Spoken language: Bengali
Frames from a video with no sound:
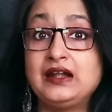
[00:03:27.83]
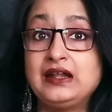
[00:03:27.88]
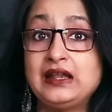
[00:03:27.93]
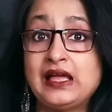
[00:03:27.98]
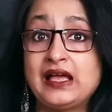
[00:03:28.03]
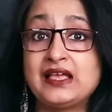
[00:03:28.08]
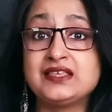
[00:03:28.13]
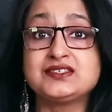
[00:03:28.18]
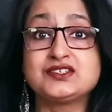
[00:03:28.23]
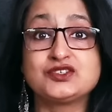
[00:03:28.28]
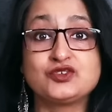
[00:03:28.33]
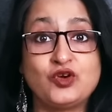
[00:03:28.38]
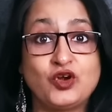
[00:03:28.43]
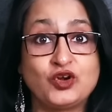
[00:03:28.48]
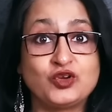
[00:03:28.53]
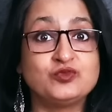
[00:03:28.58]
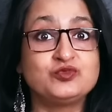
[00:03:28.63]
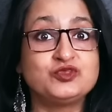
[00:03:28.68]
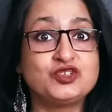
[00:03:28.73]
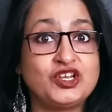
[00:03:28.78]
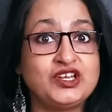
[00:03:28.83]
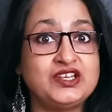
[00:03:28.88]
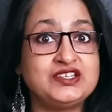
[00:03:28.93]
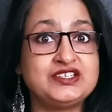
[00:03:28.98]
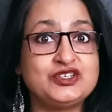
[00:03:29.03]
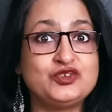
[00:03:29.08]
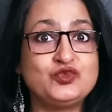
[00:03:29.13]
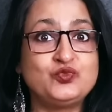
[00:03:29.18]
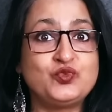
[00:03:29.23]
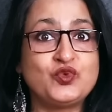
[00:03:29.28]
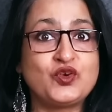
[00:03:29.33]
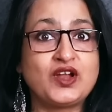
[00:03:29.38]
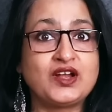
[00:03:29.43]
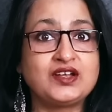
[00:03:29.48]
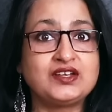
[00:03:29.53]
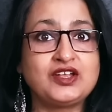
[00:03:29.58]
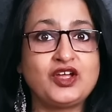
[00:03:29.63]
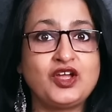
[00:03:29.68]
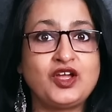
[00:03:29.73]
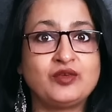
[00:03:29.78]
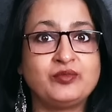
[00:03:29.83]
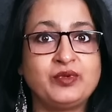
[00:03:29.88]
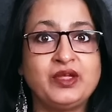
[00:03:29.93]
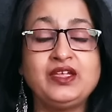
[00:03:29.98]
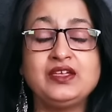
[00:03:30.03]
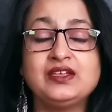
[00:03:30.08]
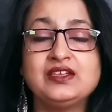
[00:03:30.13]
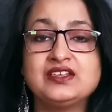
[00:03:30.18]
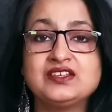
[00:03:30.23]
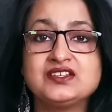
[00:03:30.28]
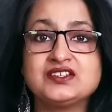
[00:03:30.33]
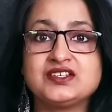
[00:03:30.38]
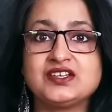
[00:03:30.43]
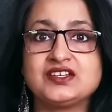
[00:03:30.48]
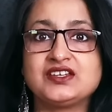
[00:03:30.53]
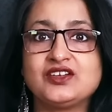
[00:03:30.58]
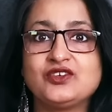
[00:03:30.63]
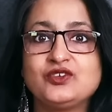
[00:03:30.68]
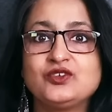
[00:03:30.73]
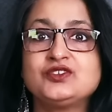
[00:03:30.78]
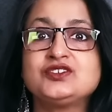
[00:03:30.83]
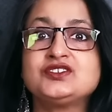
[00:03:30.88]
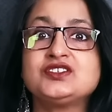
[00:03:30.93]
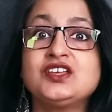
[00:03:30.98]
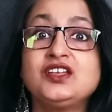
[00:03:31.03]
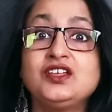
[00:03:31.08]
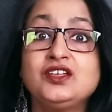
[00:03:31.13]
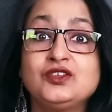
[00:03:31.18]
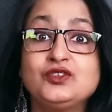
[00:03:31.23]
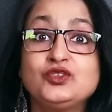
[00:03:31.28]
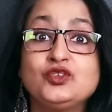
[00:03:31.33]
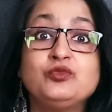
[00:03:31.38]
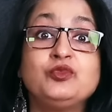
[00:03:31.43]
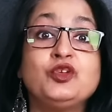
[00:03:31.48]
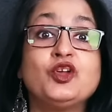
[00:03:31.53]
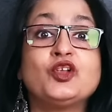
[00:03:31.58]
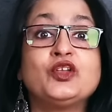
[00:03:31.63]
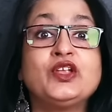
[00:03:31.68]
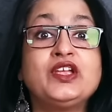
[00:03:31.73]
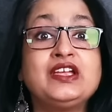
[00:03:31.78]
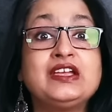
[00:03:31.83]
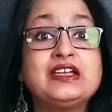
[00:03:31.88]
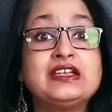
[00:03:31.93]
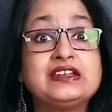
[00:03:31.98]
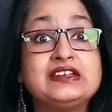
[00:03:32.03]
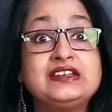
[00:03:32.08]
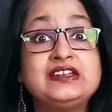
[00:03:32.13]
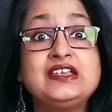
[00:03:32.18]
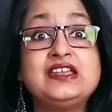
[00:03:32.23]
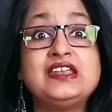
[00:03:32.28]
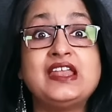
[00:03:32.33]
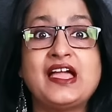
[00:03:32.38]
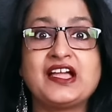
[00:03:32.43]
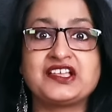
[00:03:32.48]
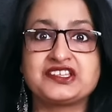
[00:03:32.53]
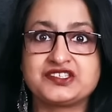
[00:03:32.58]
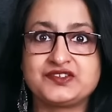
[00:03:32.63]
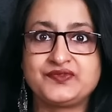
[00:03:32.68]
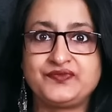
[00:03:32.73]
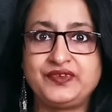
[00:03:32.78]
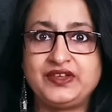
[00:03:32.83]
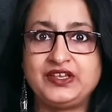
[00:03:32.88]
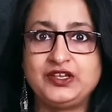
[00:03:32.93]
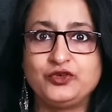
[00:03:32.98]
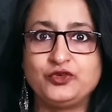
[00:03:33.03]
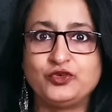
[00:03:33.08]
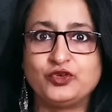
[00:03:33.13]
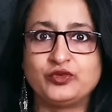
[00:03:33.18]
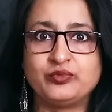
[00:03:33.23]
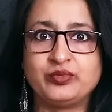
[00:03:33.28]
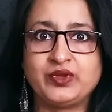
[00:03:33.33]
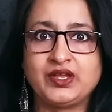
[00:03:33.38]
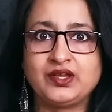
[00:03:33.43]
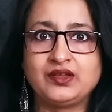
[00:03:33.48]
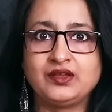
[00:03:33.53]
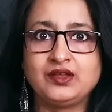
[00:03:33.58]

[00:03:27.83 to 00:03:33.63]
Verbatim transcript: আর লাস্ট গরম জলে যে উপকারটা হবে সেটা হচ্ছে তুমি অনেক রিল্যাক্সড ফিল করবে